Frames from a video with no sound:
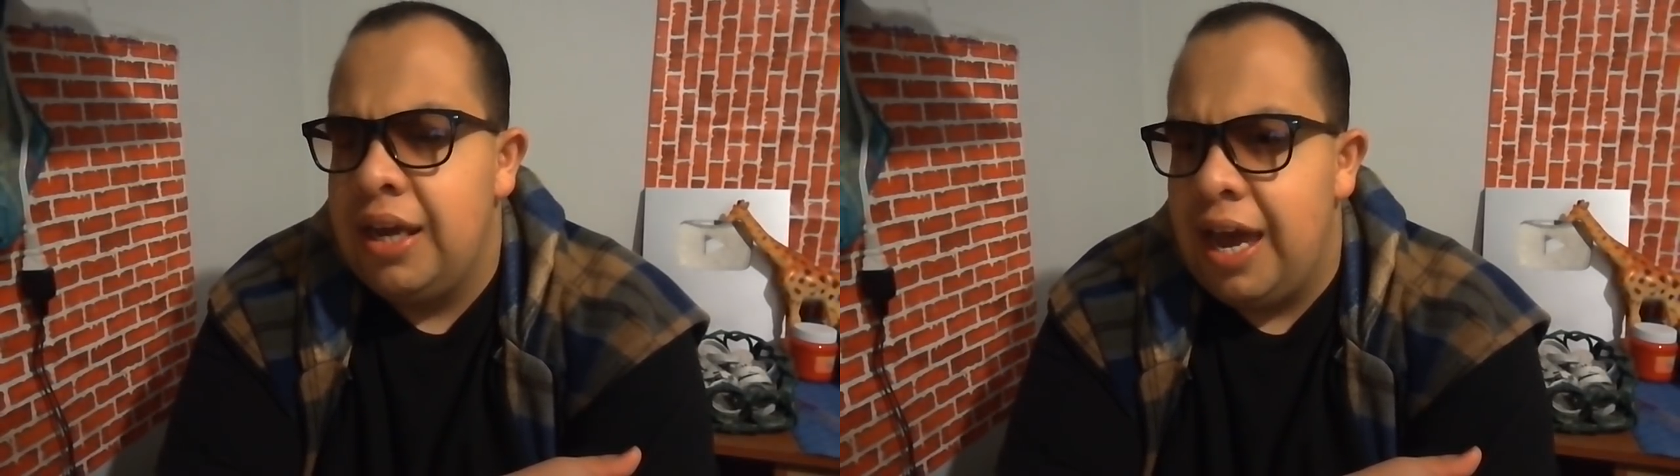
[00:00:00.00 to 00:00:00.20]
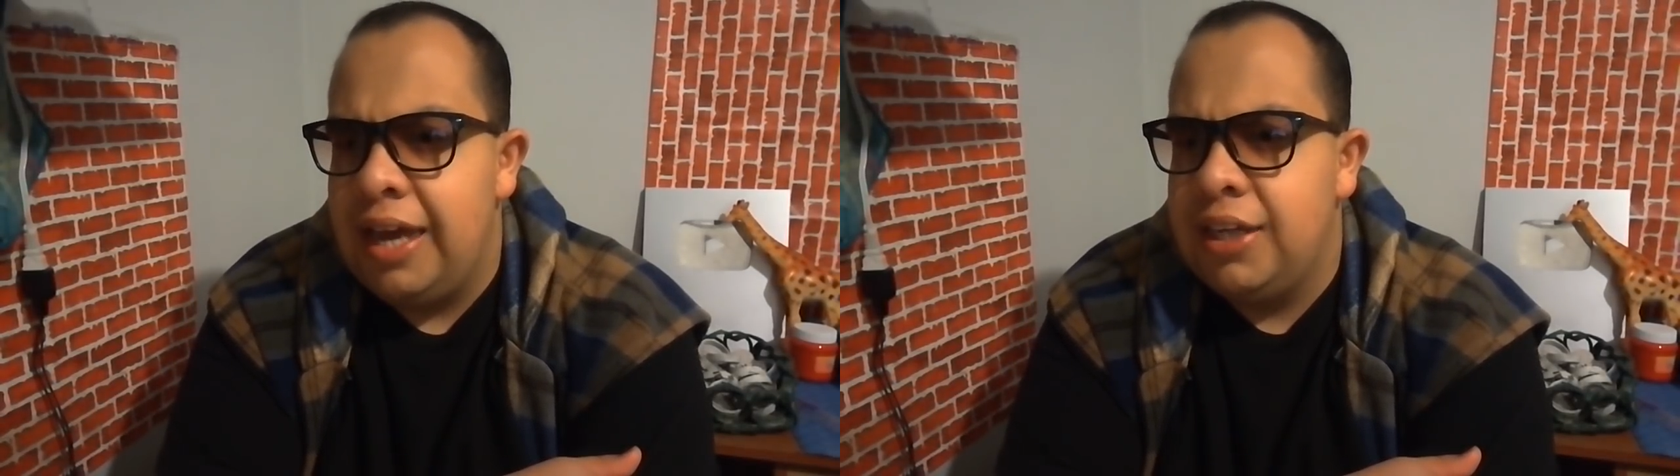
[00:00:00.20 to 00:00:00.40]

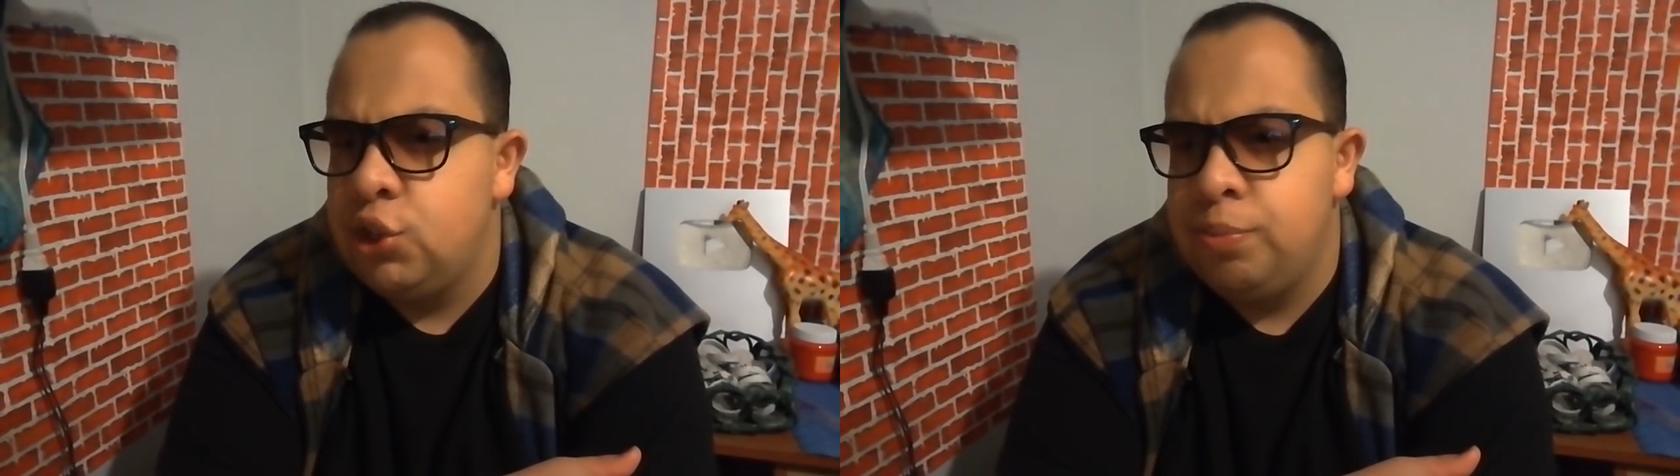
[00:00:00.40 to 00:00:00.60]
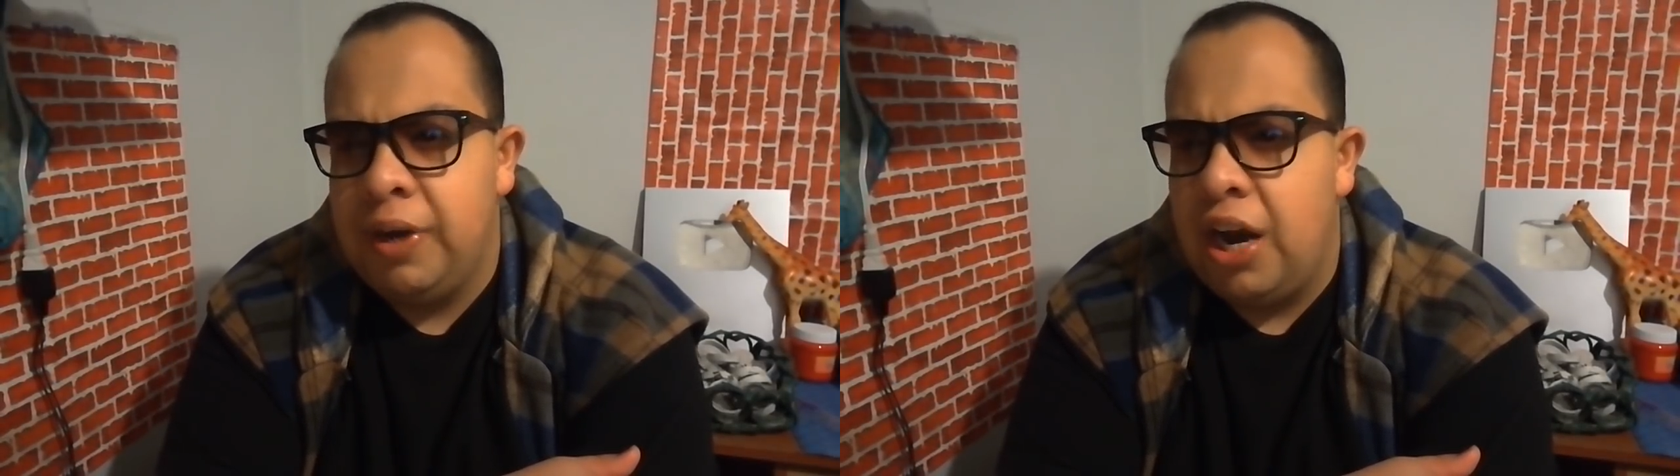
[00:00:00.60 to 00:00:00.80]
Hay que
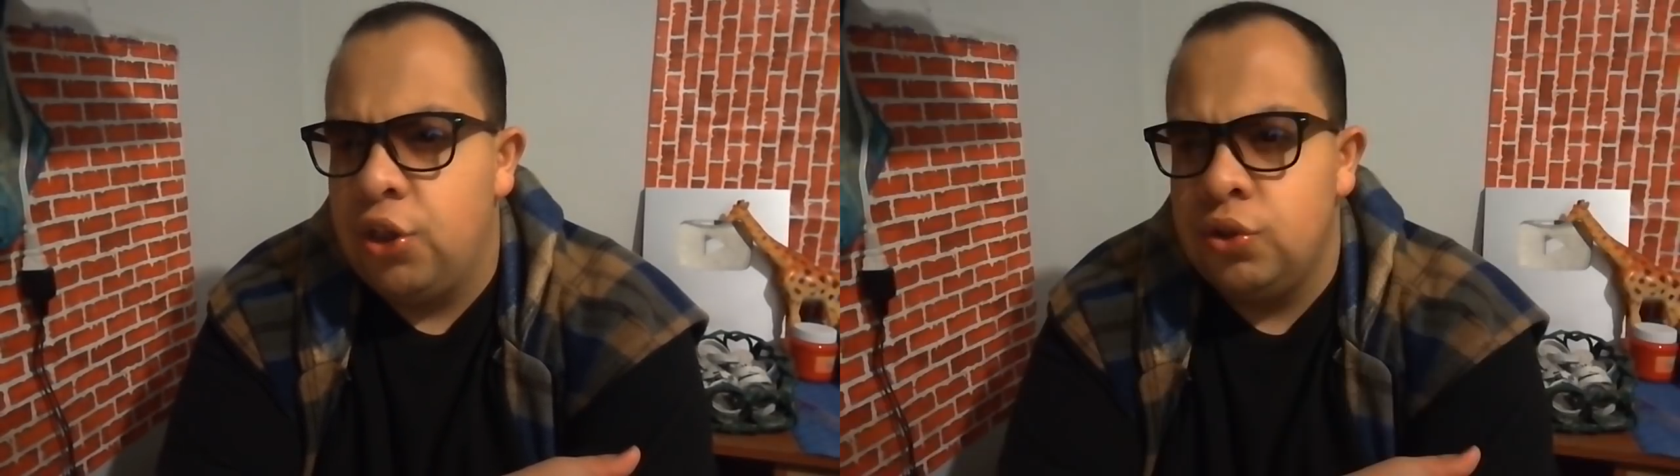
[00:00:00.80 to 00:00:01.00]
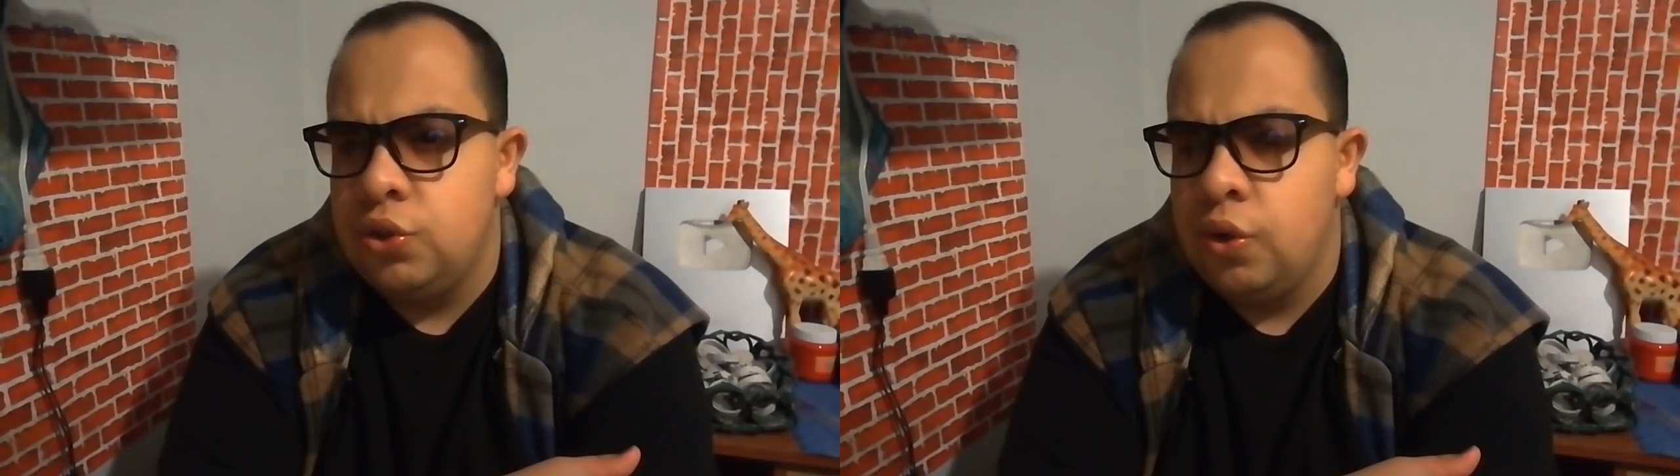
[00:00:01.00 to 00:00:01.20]

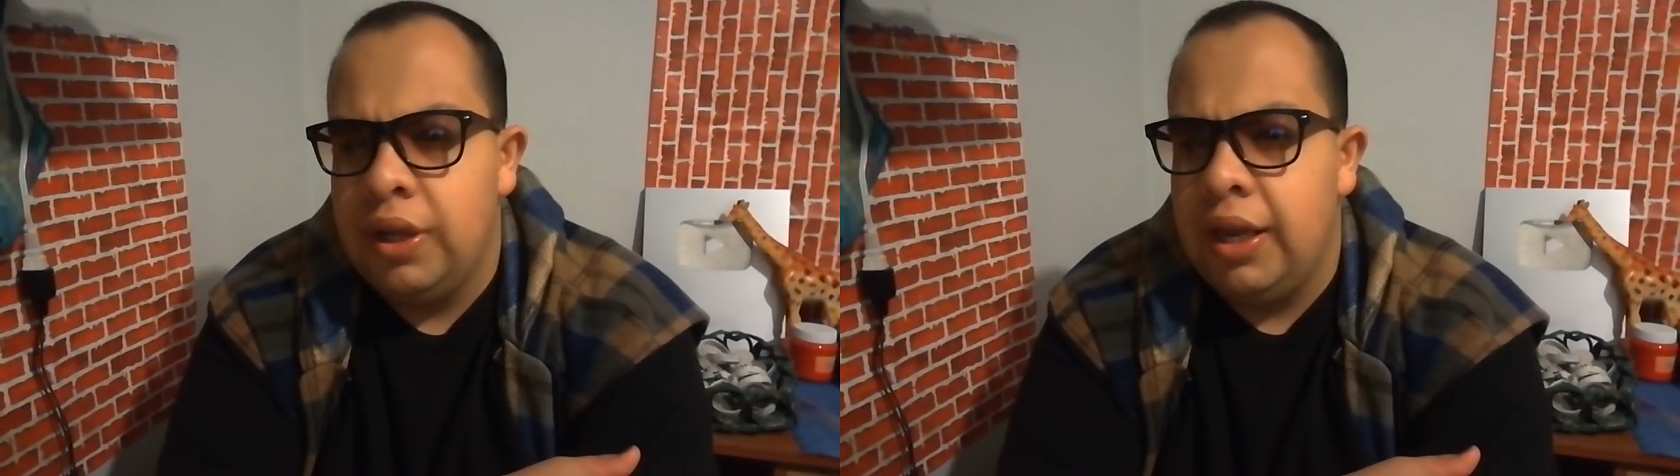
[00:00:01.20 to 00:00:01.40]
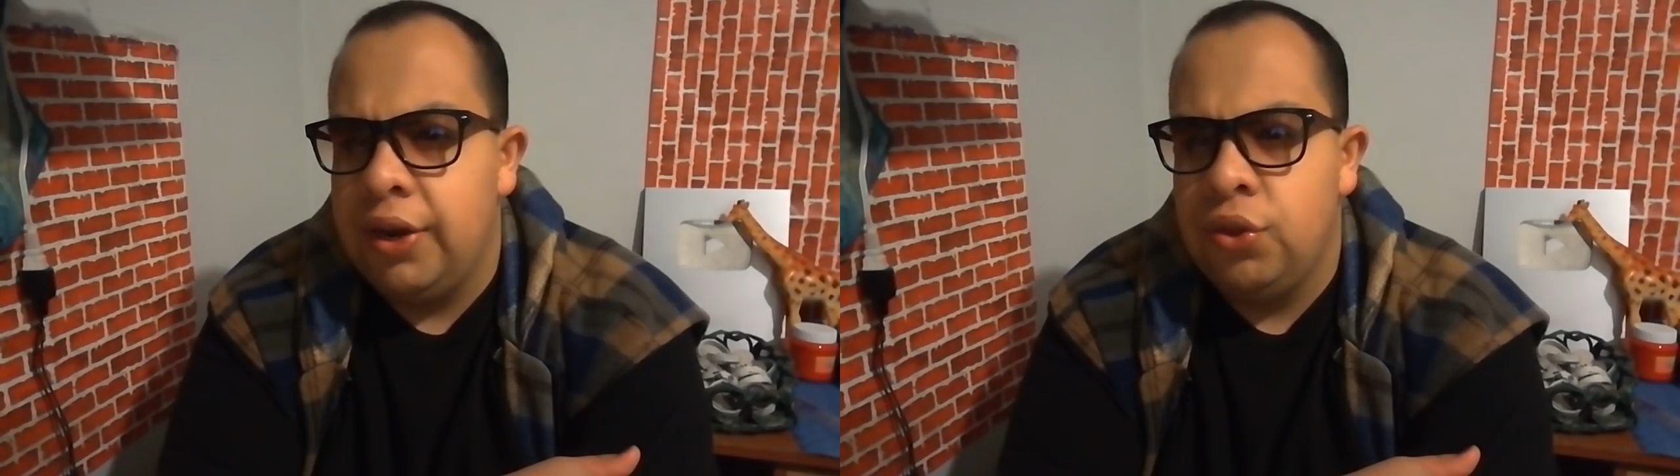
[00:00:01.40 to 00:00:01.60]
superarnos, no
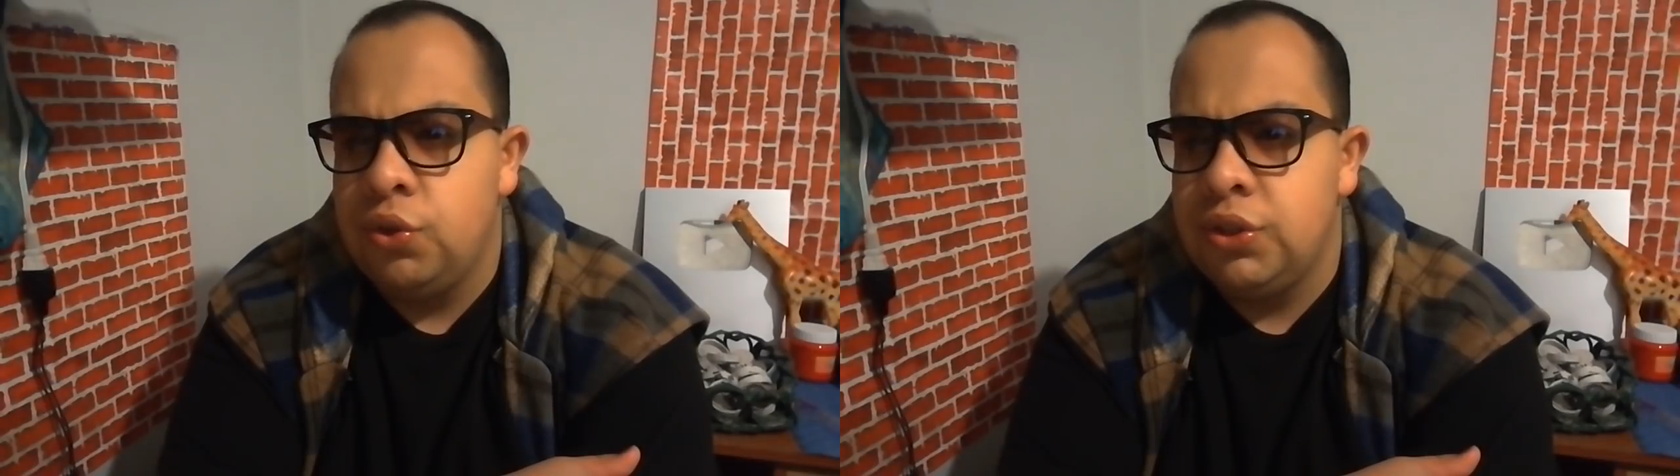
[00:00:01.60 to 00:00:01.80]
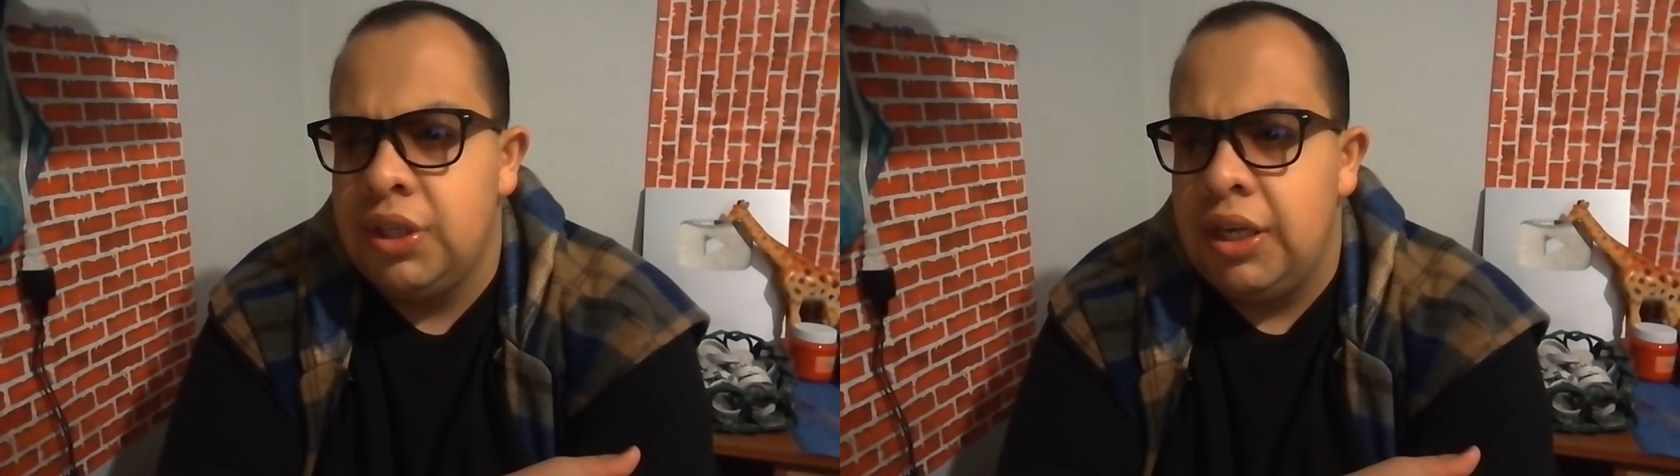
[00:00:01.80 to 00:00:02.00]

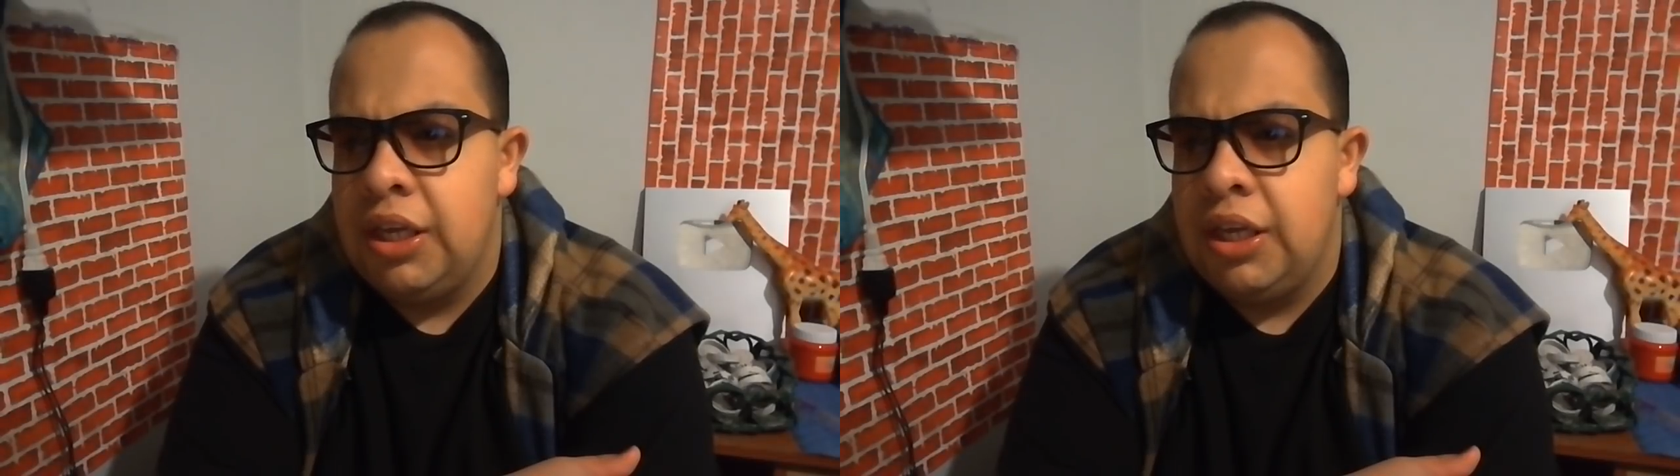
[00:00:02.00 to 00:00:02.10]
quedarnos